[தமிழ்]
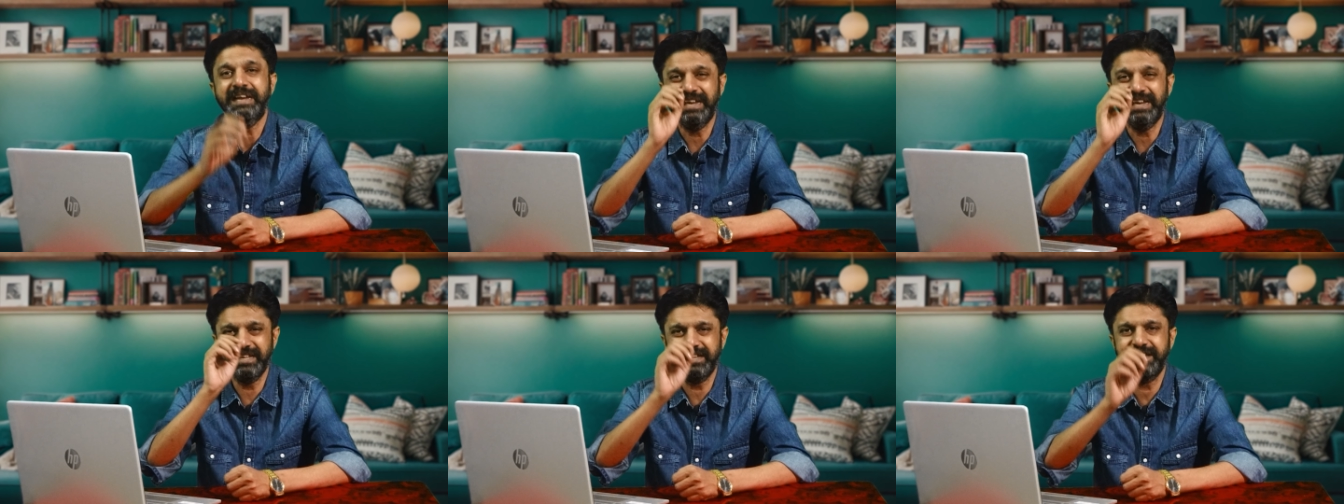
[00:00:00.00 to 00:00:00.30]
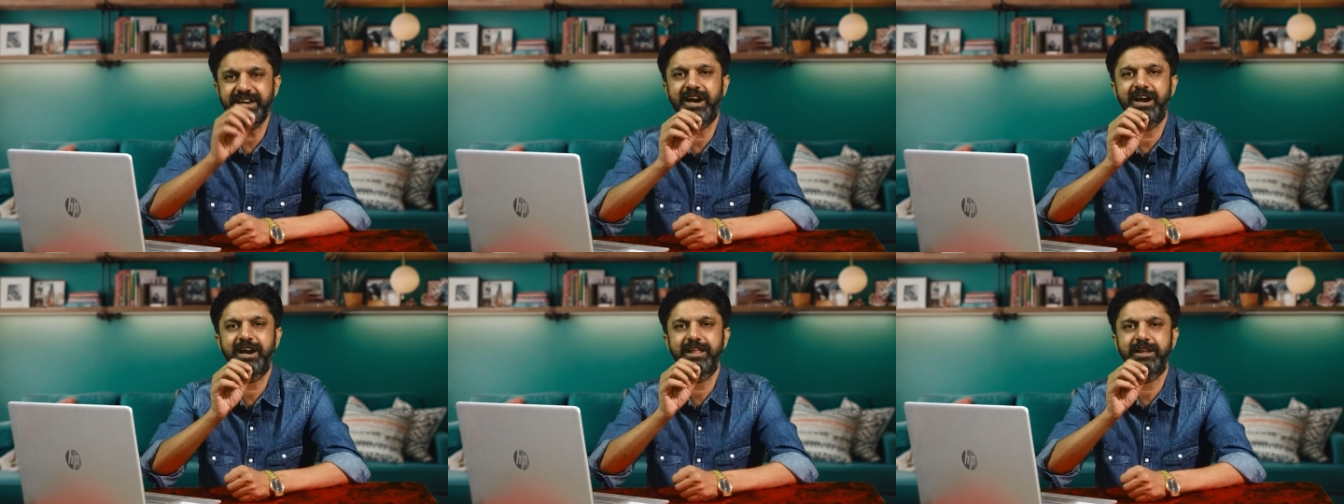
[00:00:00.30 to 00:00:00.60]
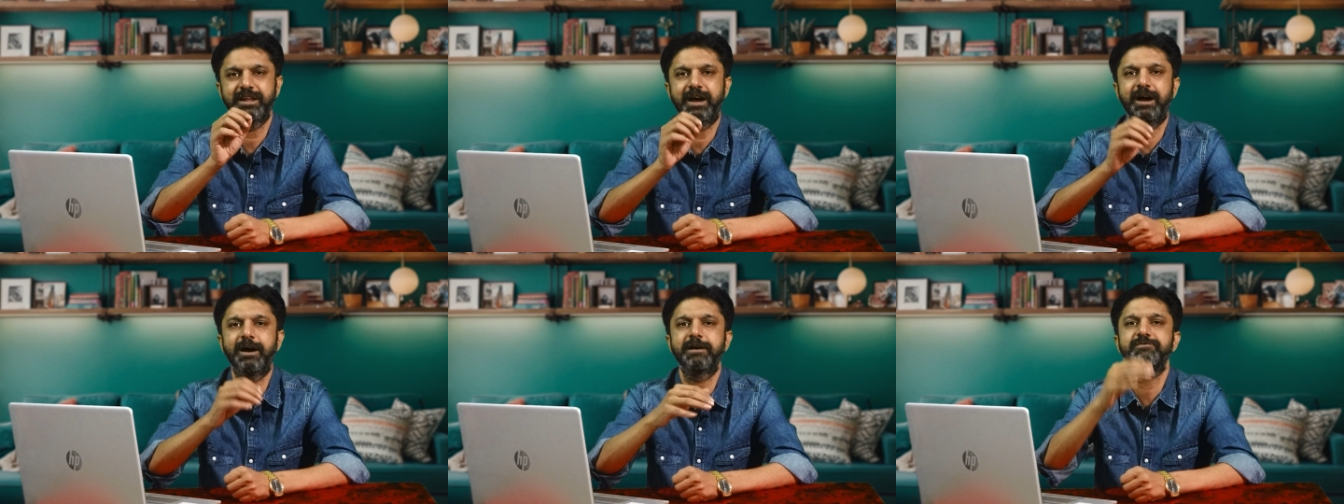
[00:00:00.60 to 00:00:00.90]

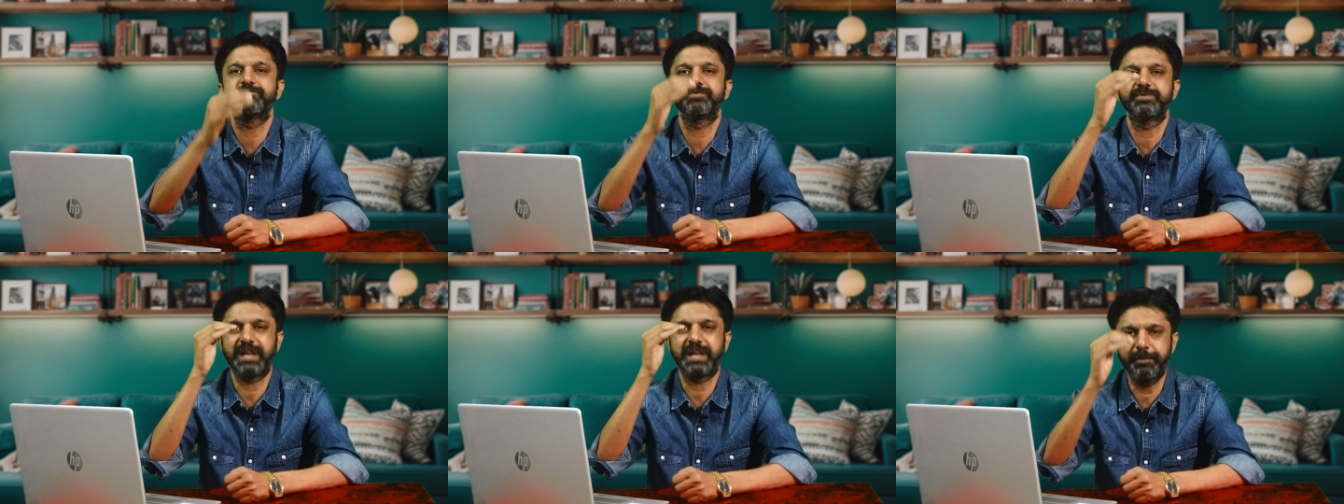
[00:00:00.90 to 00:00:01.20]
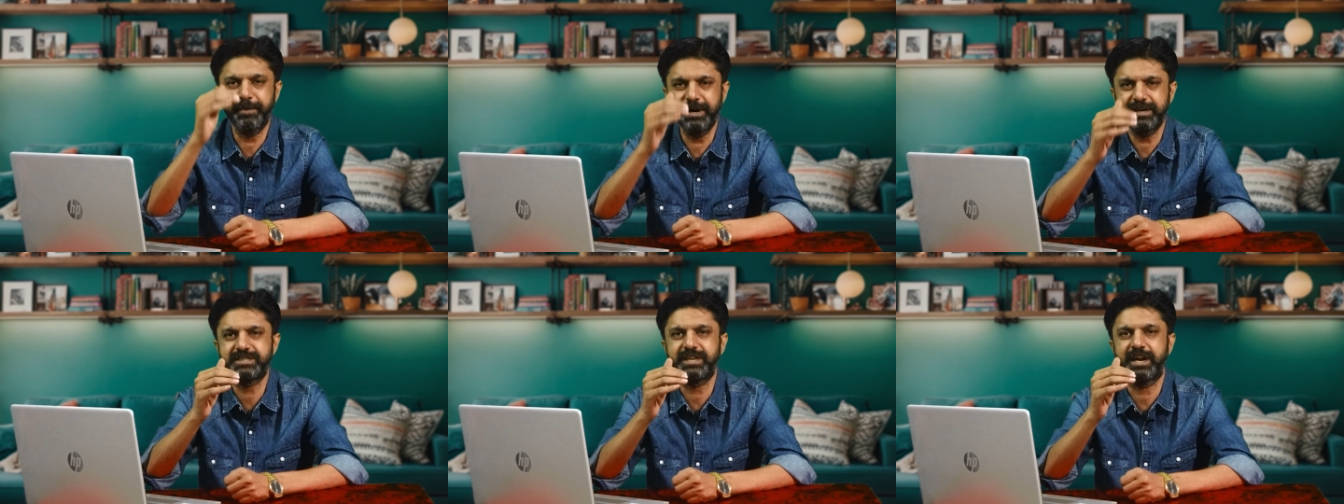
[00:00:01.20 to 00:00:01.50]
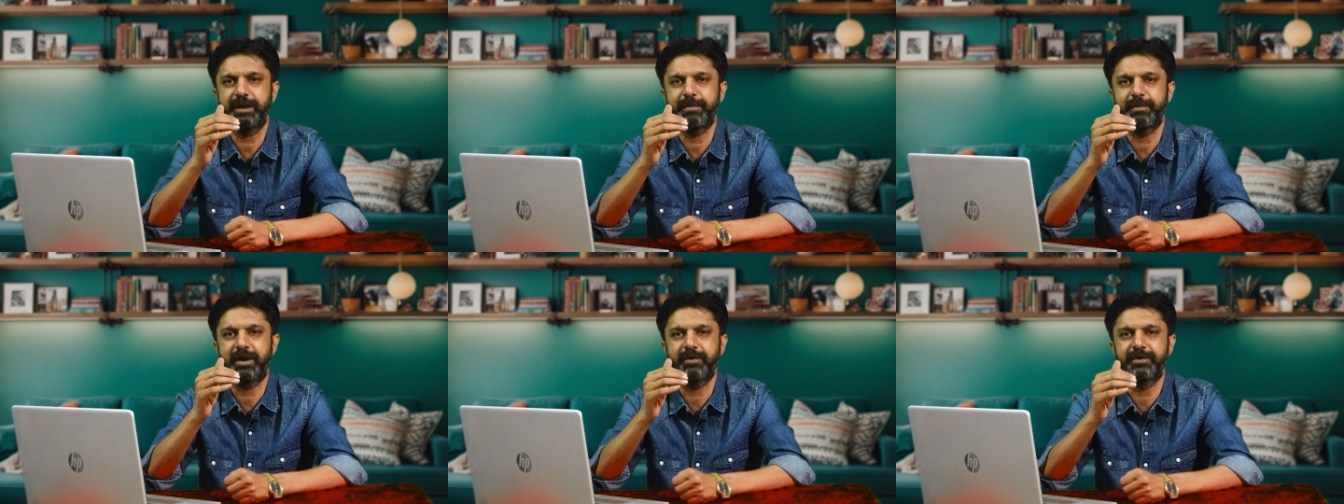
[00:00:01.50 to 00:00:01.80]
இதனாலதான் தமிழ்
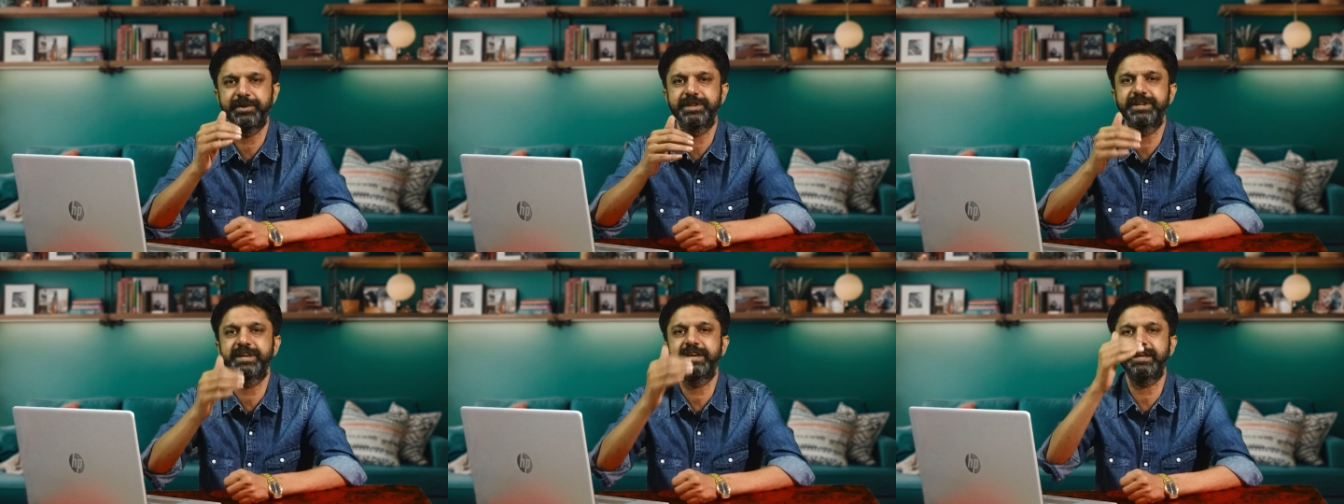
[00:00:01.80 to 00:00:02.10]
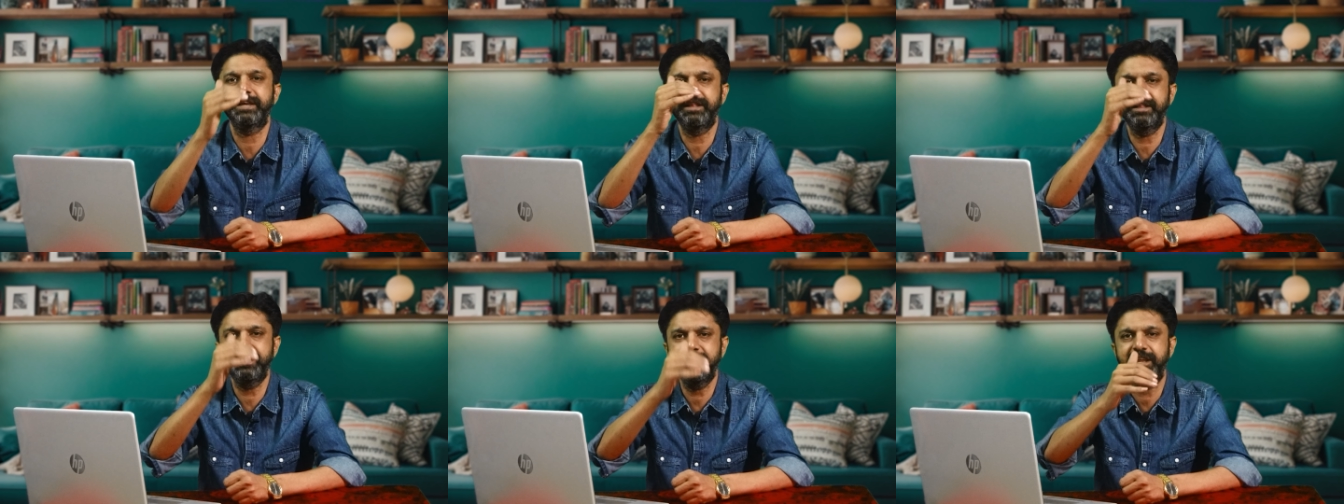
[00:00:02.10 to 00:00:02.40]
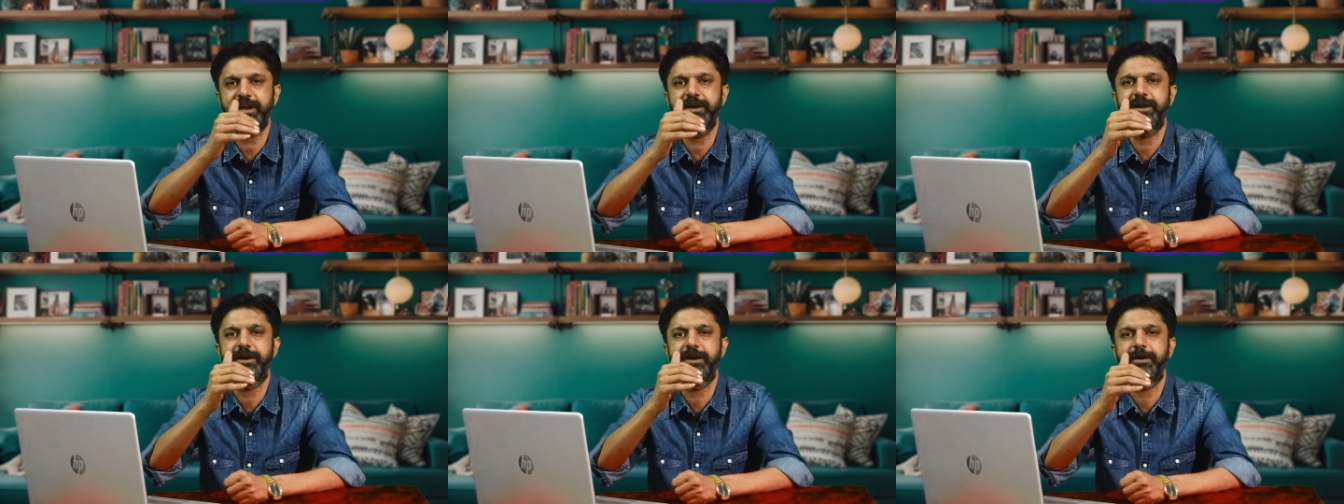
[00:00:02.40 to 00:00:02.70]
சினிமா வந்து இந்த